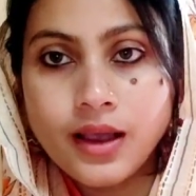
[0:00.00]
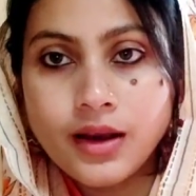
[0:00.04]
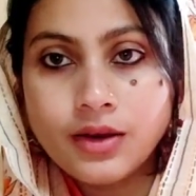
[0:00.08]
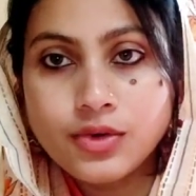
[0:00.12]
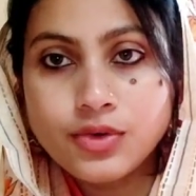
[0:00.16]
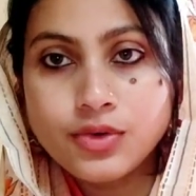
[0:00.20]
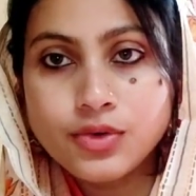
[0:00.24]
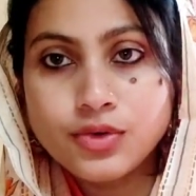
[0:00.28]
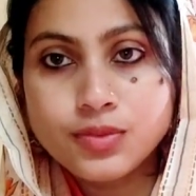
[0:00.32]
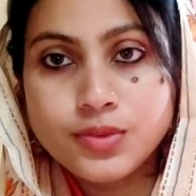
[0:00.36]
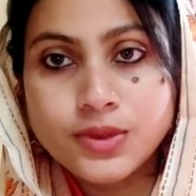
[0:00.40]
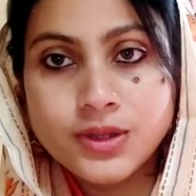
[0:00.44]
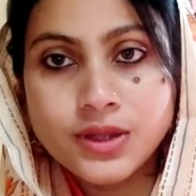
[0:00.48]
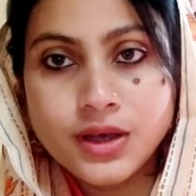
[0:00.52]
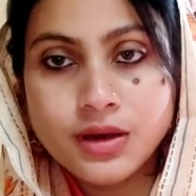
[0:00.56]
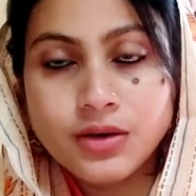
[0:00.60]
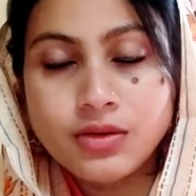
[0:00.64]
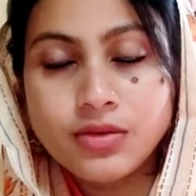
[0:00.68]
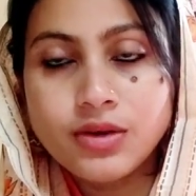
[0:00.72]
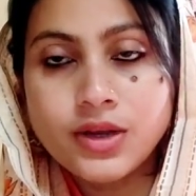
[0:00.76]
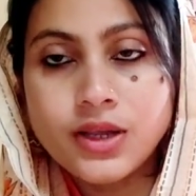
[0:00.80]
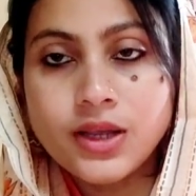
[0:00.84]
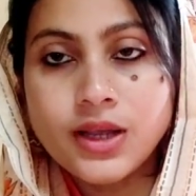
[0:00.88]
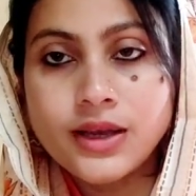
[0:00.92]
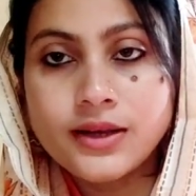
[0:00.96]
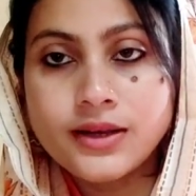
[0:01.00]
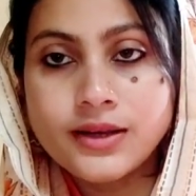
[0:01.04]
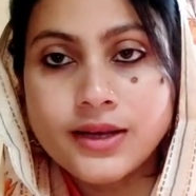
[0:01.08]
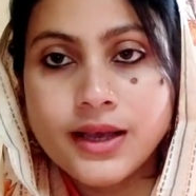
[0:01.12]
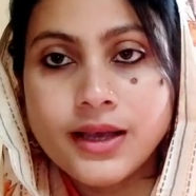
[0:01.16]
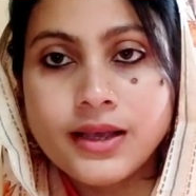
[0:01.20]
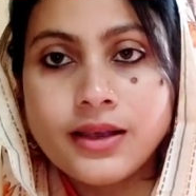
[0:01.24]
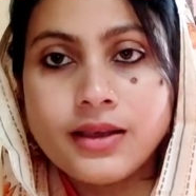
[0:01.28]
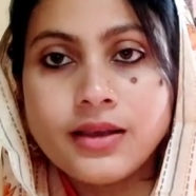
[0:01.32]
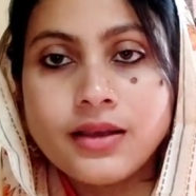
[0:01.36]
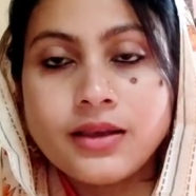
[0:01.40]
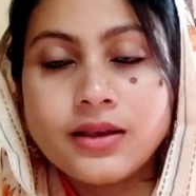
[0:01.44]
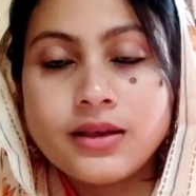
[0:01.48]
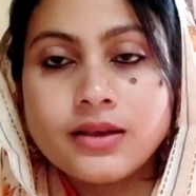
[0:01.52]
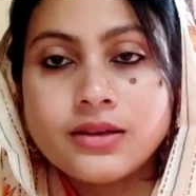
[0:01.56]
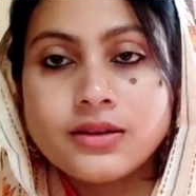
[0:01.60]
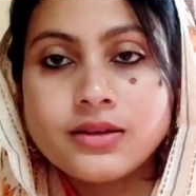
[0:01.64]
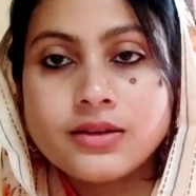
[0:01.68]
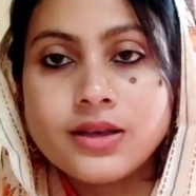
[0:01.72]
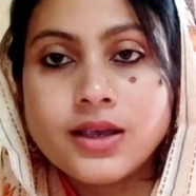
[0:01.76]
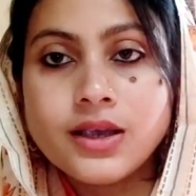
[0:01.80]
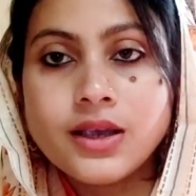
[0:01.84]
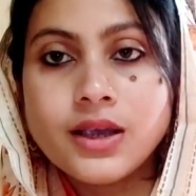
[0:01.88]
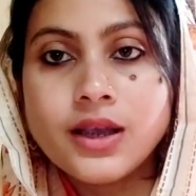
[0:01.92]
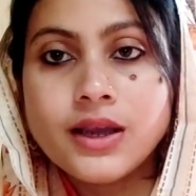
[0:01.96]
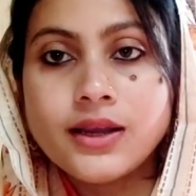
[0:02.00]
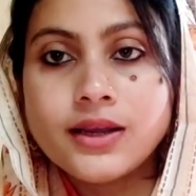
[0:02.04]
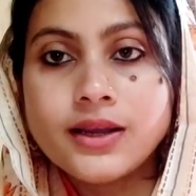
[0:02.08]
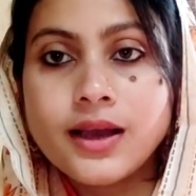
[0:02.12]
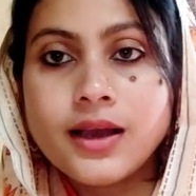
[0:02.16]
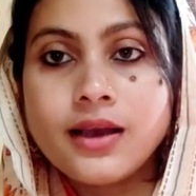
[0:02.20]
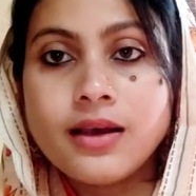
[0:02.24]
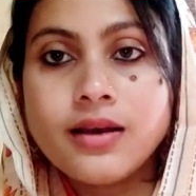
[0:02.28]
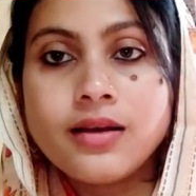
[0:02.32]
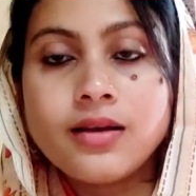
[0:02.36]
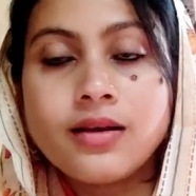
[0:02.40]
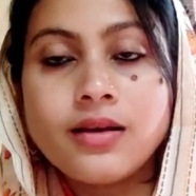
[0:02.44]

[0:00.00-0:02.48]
এর সুবিধাগুলি এটাই যে এটা